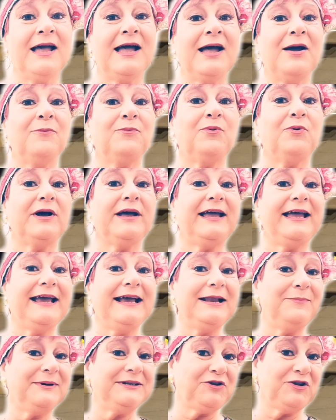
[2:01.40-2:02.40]
Pues en
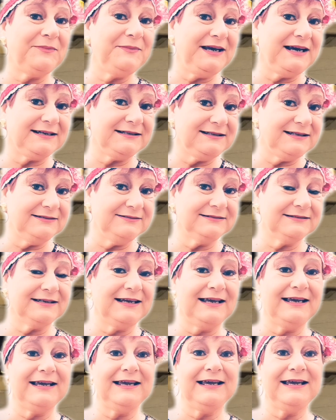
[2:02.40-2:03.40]
el patio de mi casa,
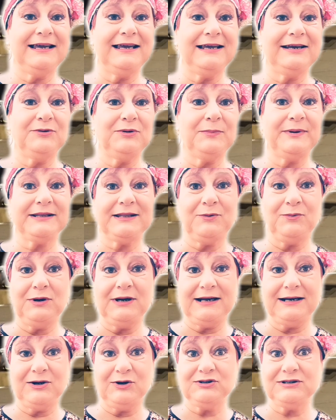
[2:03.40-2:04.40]
que no es
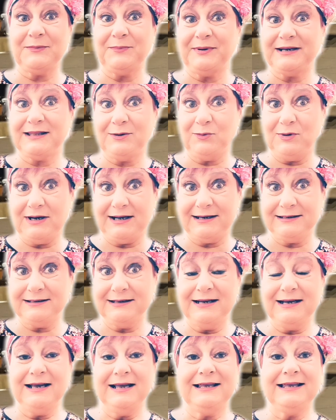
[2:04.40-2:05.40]
particular, o sí es particular,
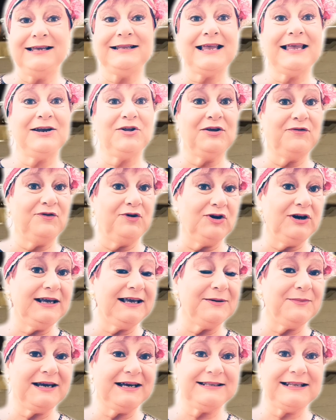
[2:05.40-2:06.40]
y está lleno de flores,
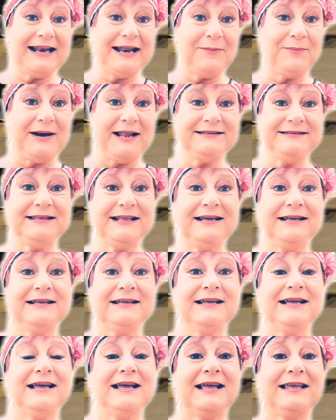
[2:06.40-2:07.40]
que me encantan las plantas,
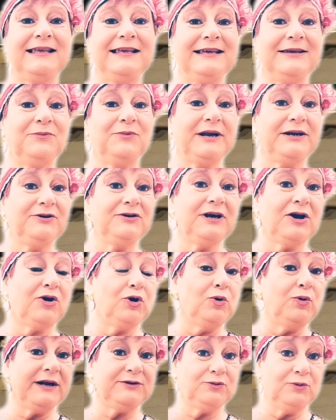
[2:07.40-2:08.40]
y bueno, con
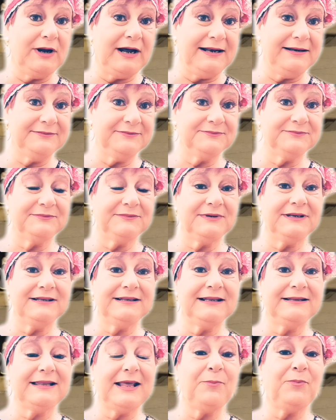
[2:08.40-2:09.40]
luz natural.
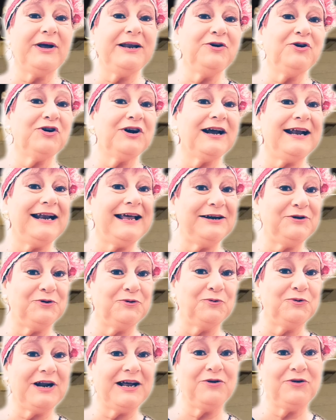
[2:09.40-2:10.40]
Después nos regalaron
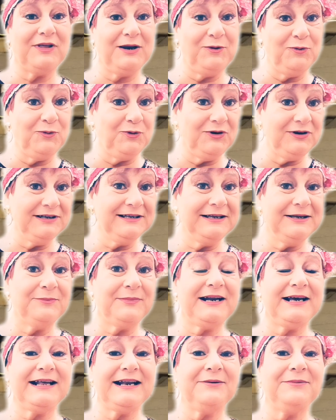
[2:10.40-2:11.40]
un aro de luz
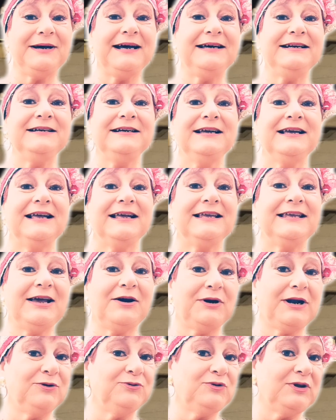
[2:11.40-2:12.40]
para grabar y
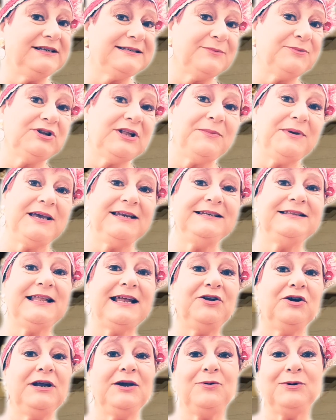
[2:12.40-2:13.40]
ahora lo utilizamos también en
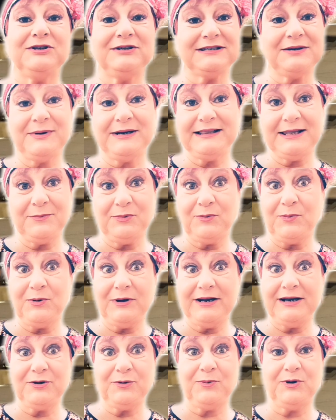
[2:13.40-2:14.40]
interiores y cuando hace mal tiempo
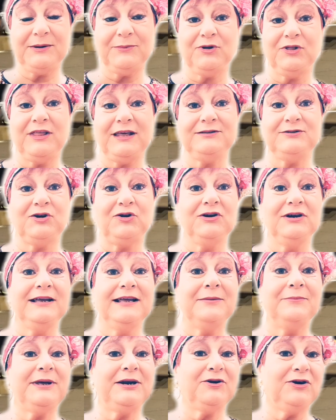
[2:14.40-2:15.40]
pues nos ponemos dentro.
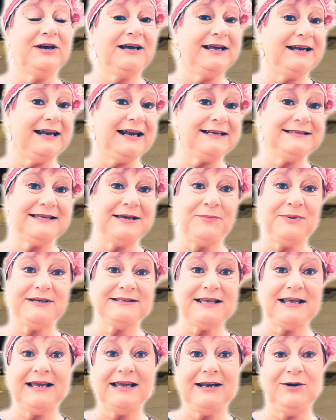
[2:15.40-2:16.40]
Pero en general siempre
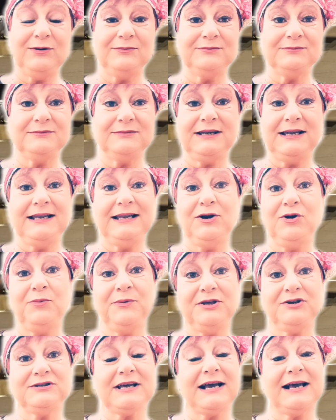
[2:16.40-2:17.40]
se, Lili los
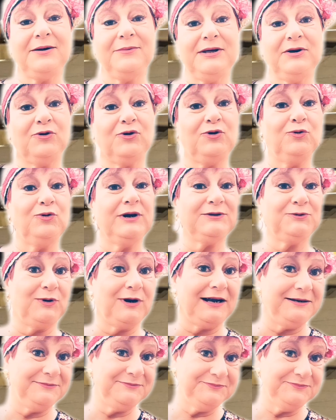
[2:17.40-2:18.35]
vídeos se han grabado con luz natural.